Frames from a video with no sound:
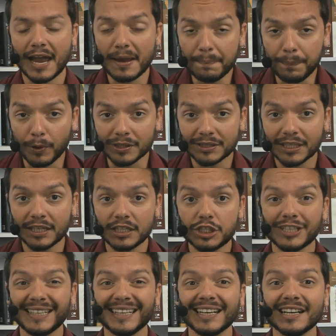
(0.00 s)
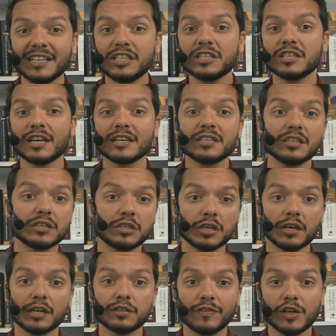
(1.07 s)
É importante que antes de
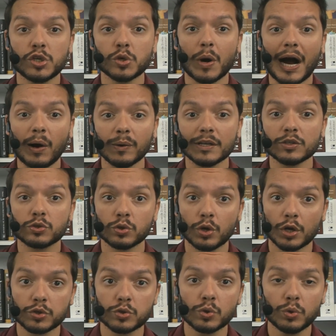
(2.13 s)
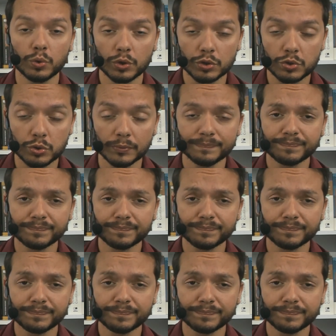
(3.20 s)
assistir às videoaulas do nosso curso,